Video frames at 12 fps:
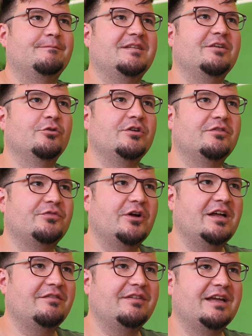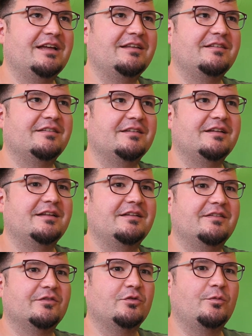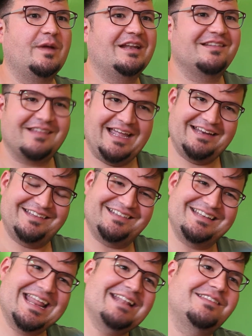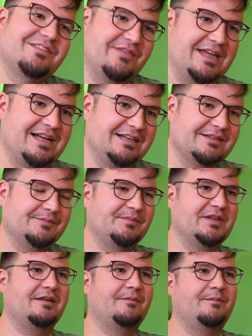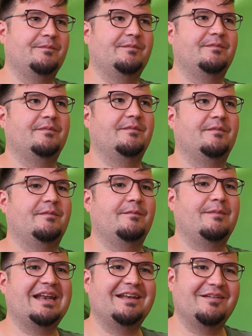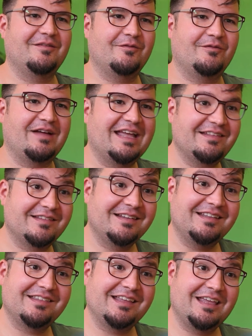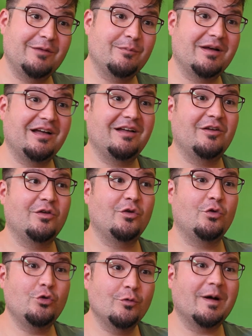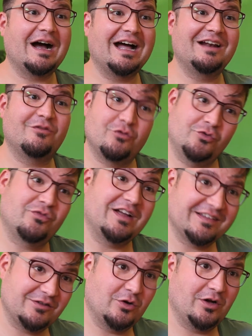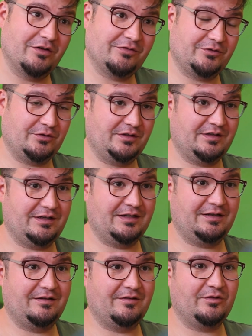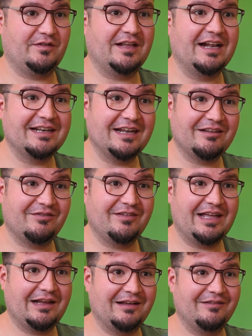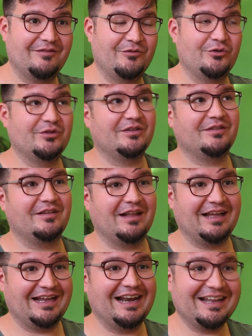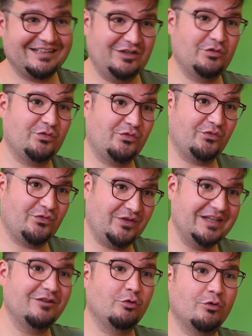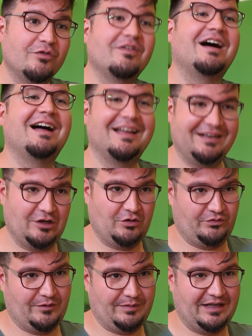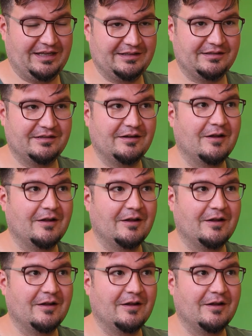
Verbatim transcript: Die Grüne Feuerwehr ist ein Instrument, ist eigentlich ein Netzwerk. Ähm, man weiß nicht immer überall, wo was läuft. Und in sozialen Netzwerken wird relativ viel Unwahrheit auch verbreitet.